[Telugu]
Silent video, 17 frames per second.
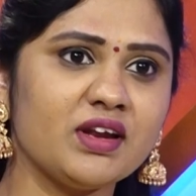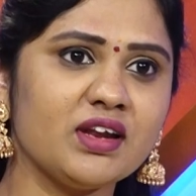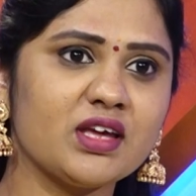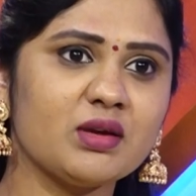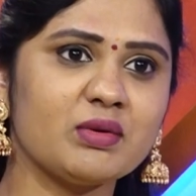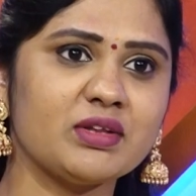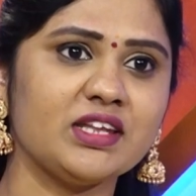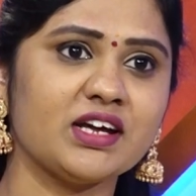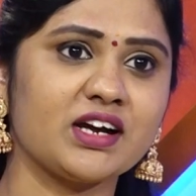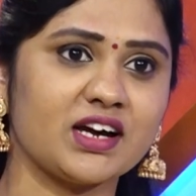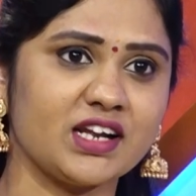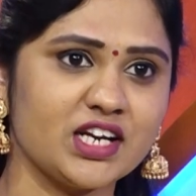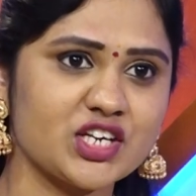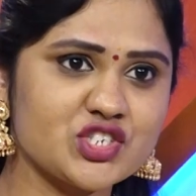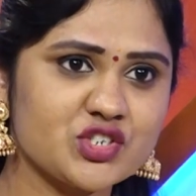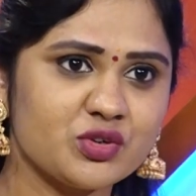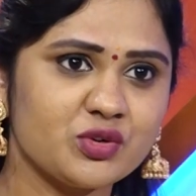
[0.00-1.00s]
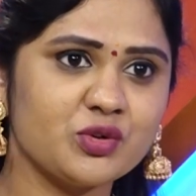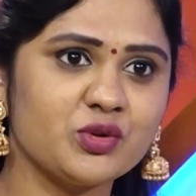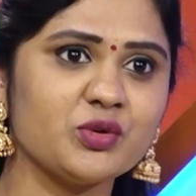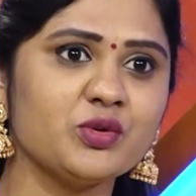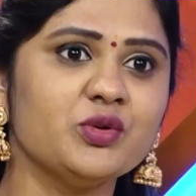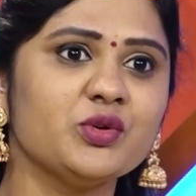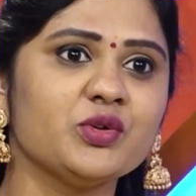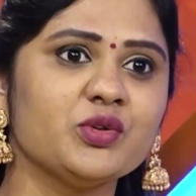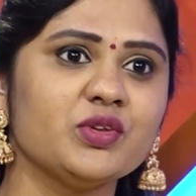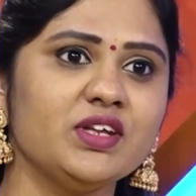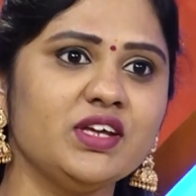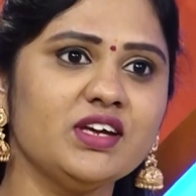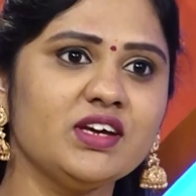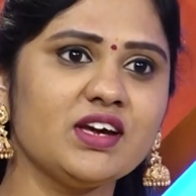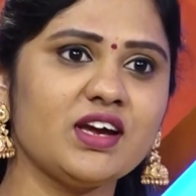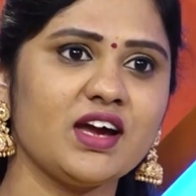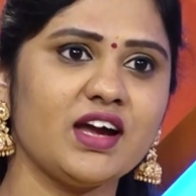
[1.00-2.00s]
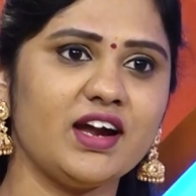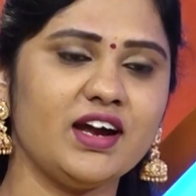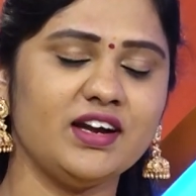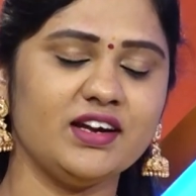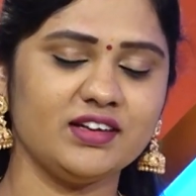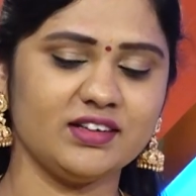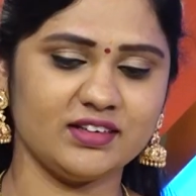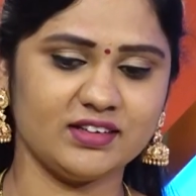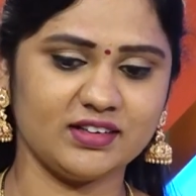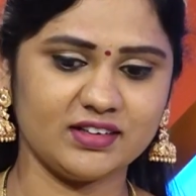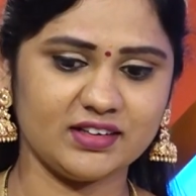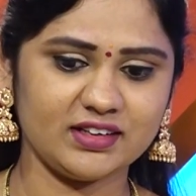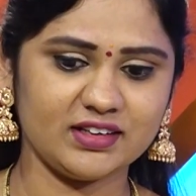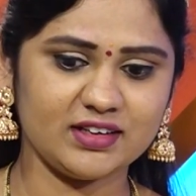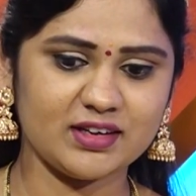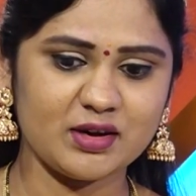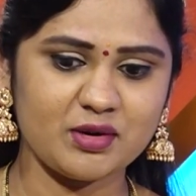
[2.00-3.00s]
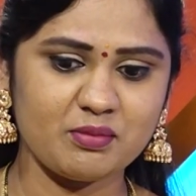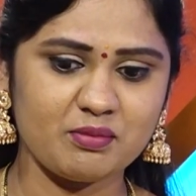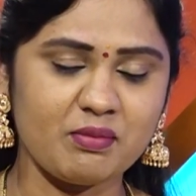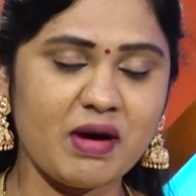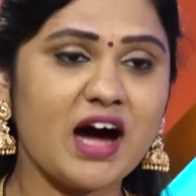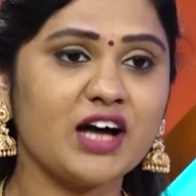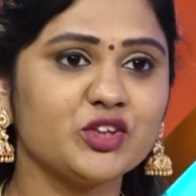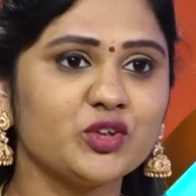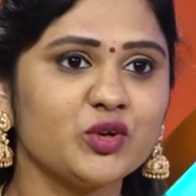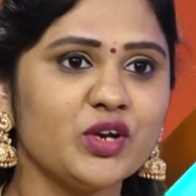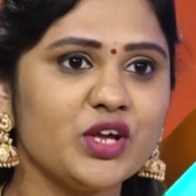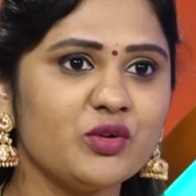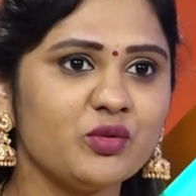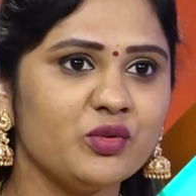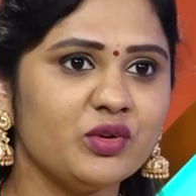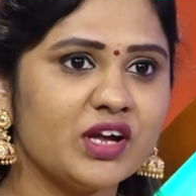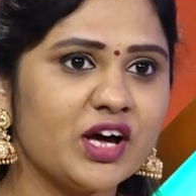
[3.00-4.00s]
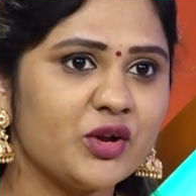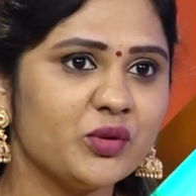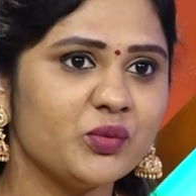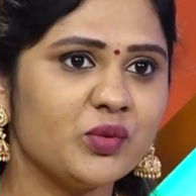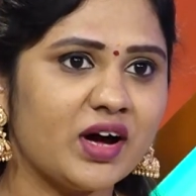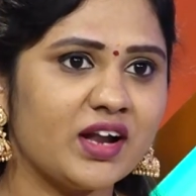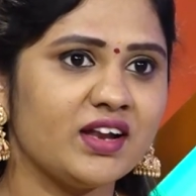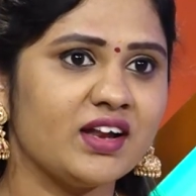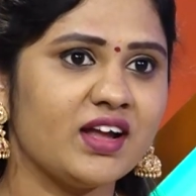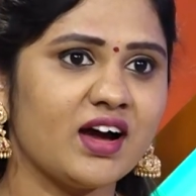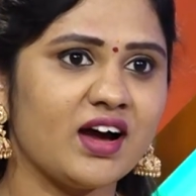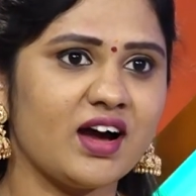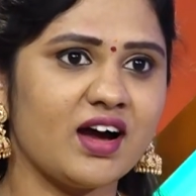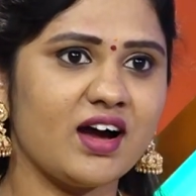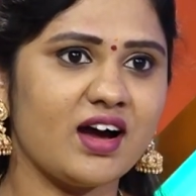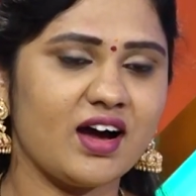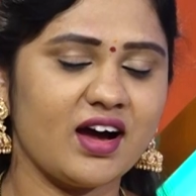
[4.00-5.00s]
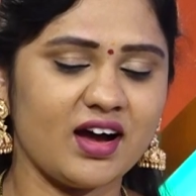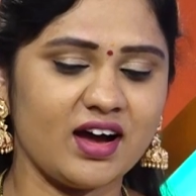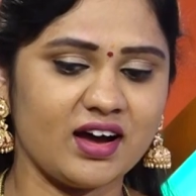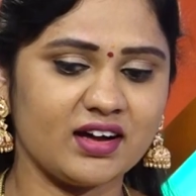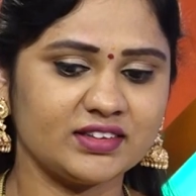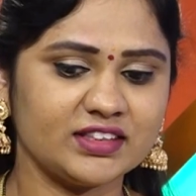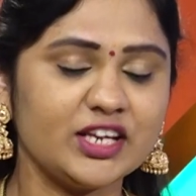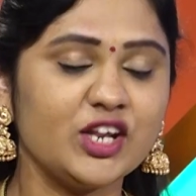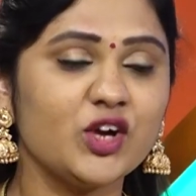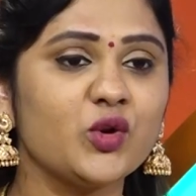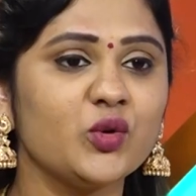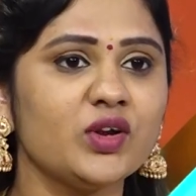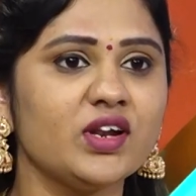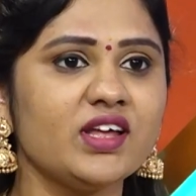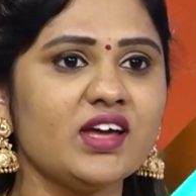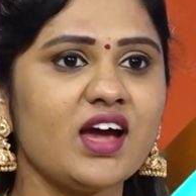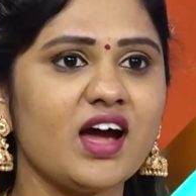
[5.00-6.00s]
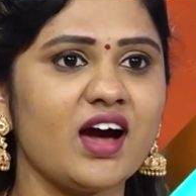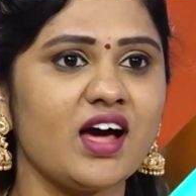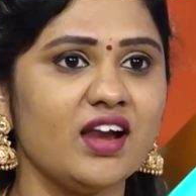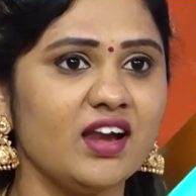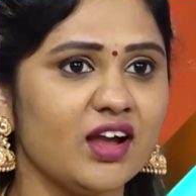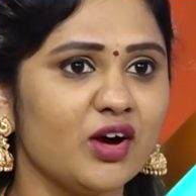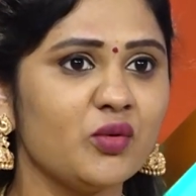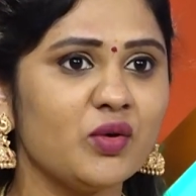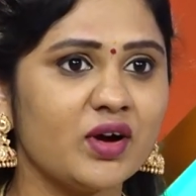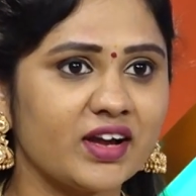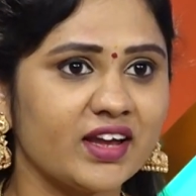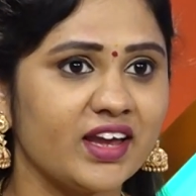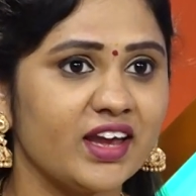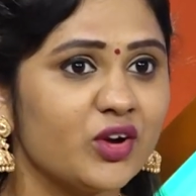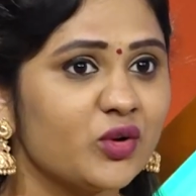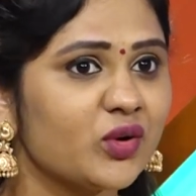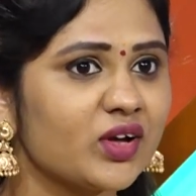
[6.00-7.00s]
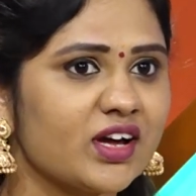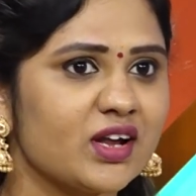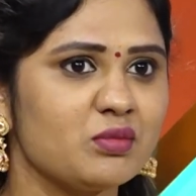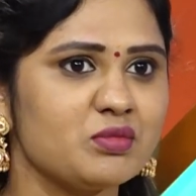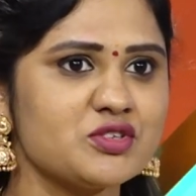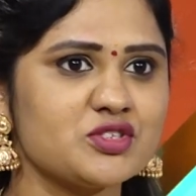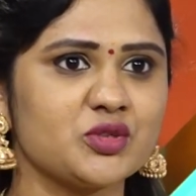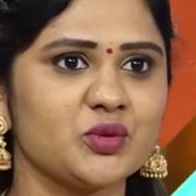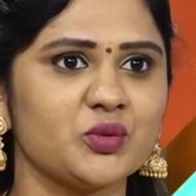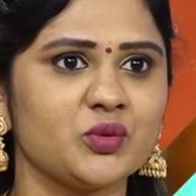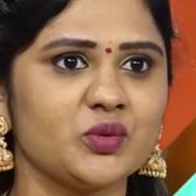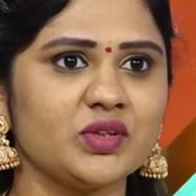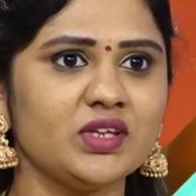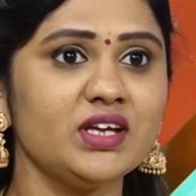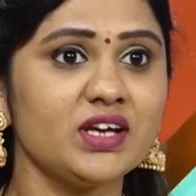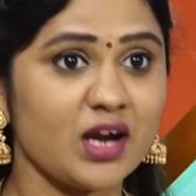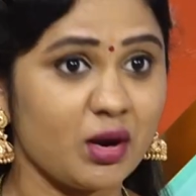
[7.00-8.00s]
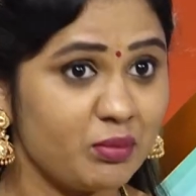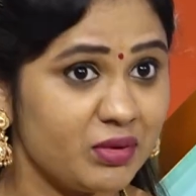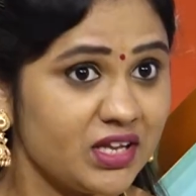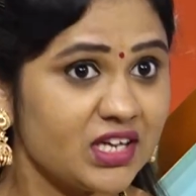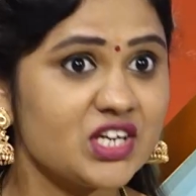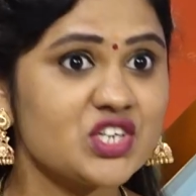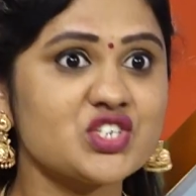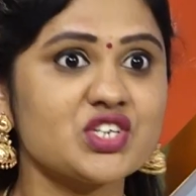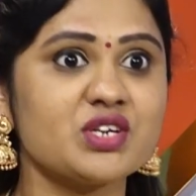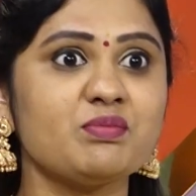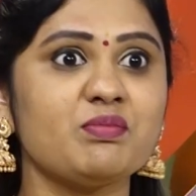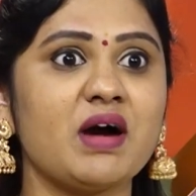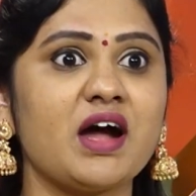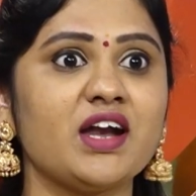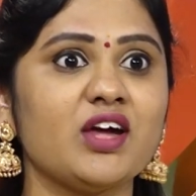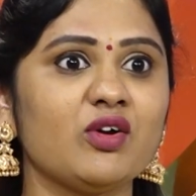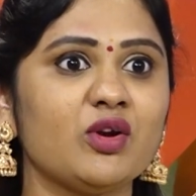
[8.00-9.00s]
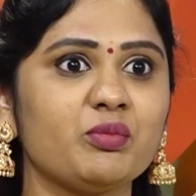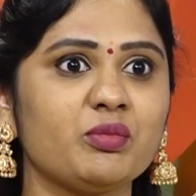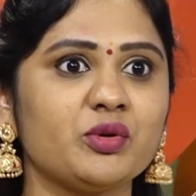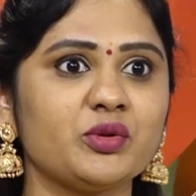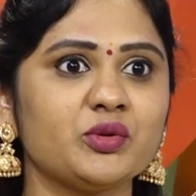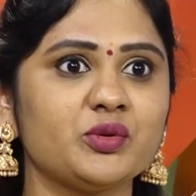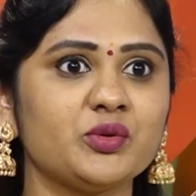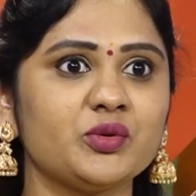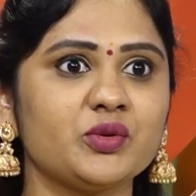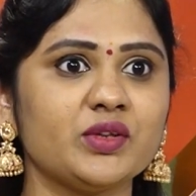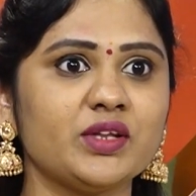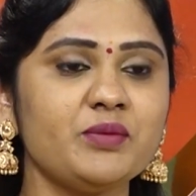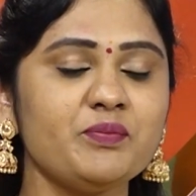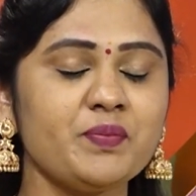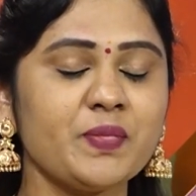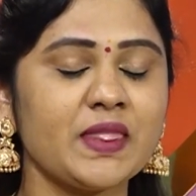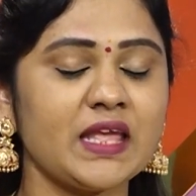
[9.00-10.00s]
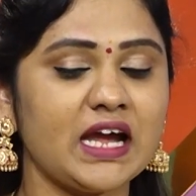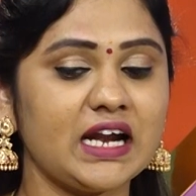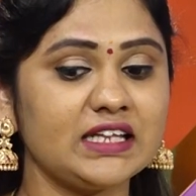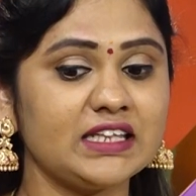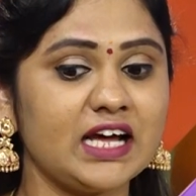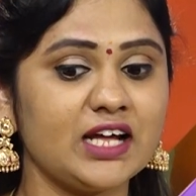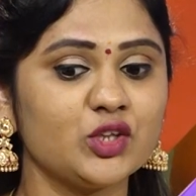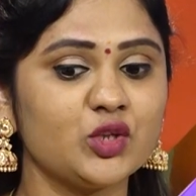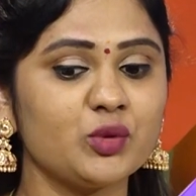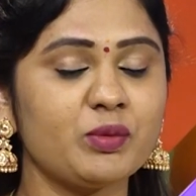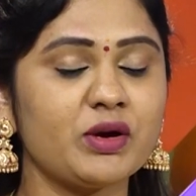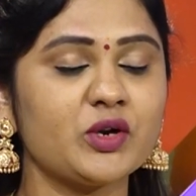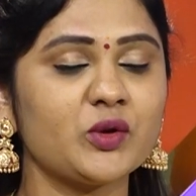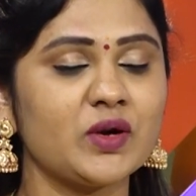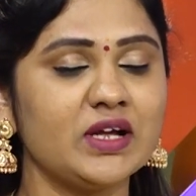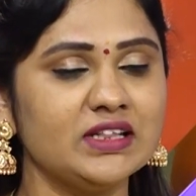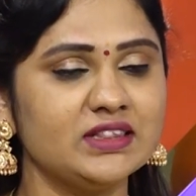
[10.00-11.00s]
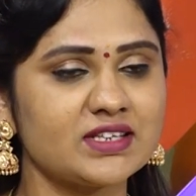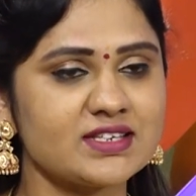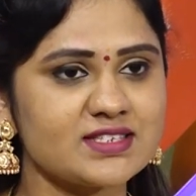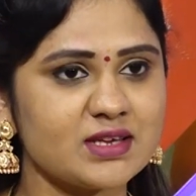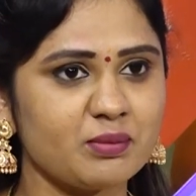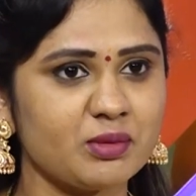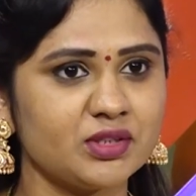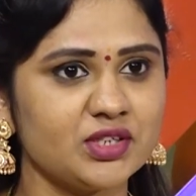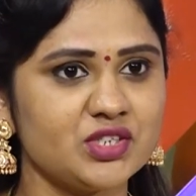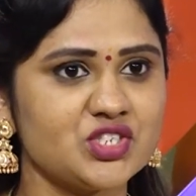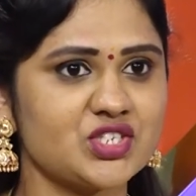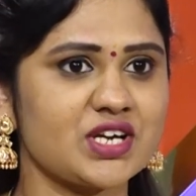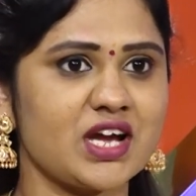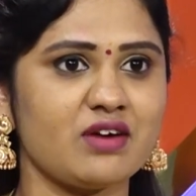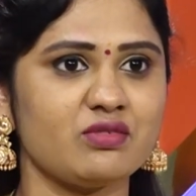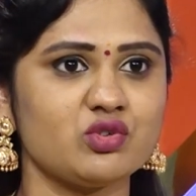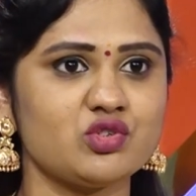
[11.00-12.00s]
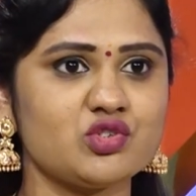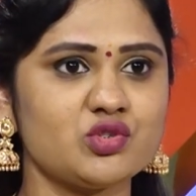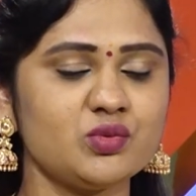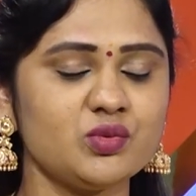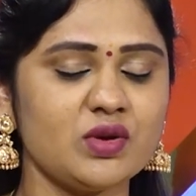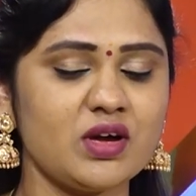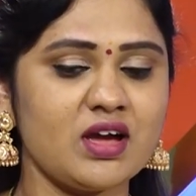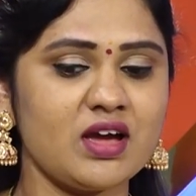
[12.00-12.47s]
పిల్లలకి మధ్య కనెక్షన్ ఉంటూ ఉంటుంది అండ్ మాతోనే ఉన్నారు అన్న తెలియకుండానే ఆ లవ్ ఆ కేర్ కూడా కనిపిస్తూ ఉంటుంది కమ్యూనికేషన్ బాగా డెవలప్ అవుతుంటుంది hmm. అండ్ దాంతోపాటు హెల్త్కి సంబంధించి కావచ్చు